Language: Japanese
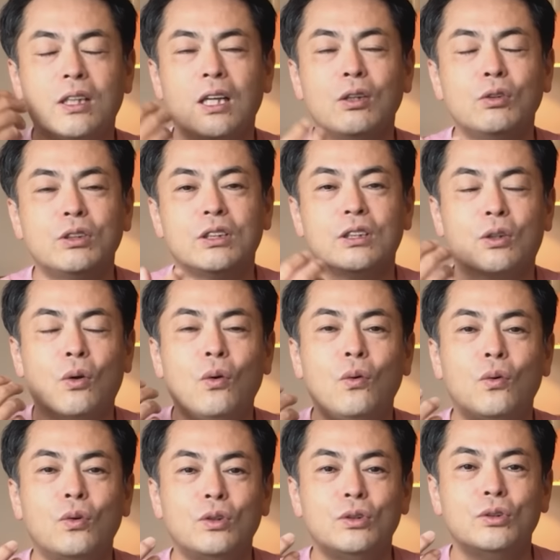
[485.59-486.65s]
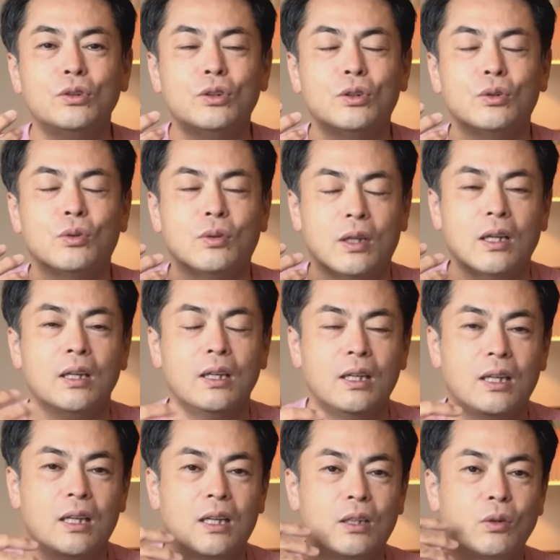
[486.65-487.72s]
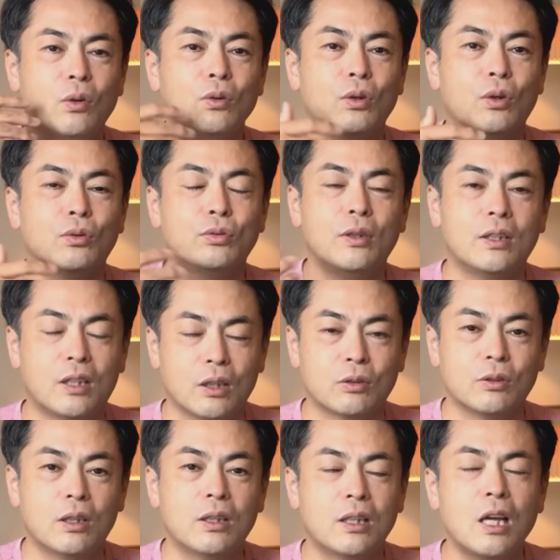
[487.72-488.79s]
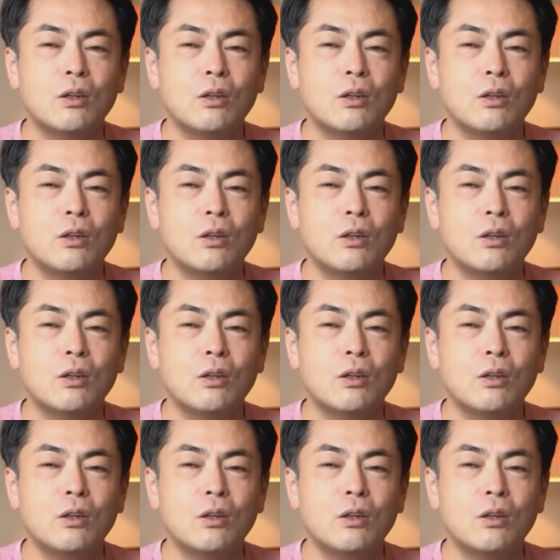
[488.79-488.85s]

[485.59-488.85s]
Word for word: い楽しい交流っていうのをね、どんどん増えていく。